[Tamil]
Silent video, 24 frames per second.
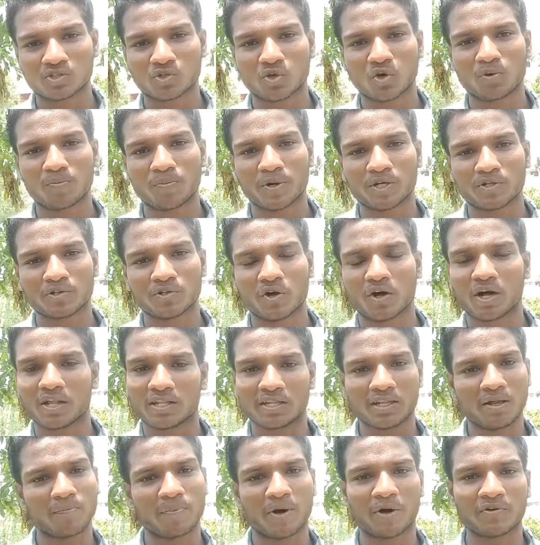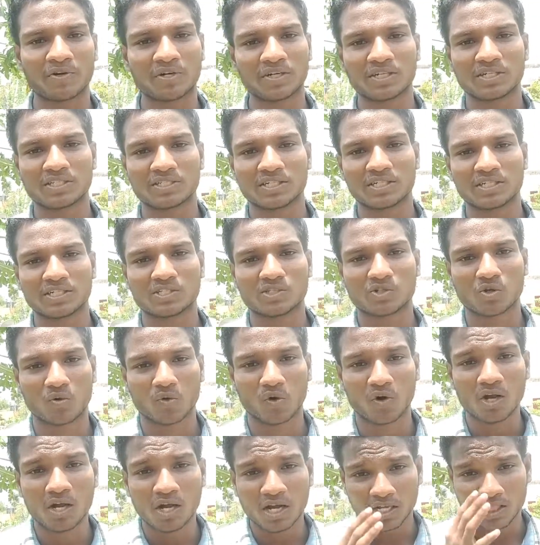ஸ்டோர் பண்ணுறோ அதை தான் பவர் டென்சிட்டின்னு
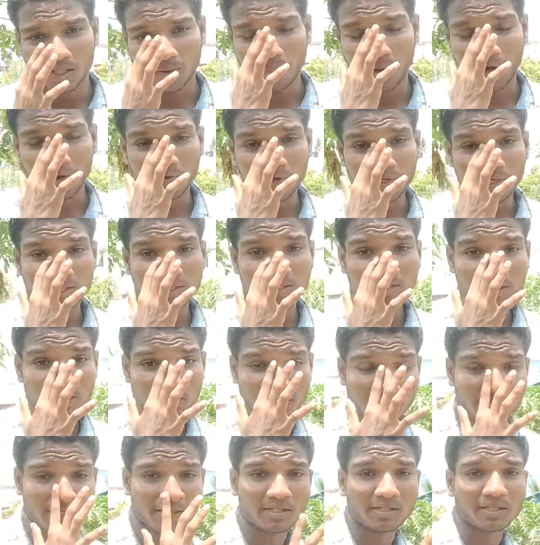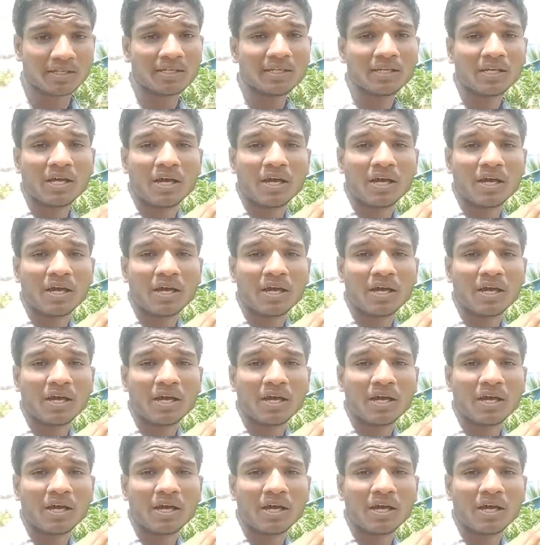சொல்லுவோம் இந்த பவர் டென்சிட்டின்றது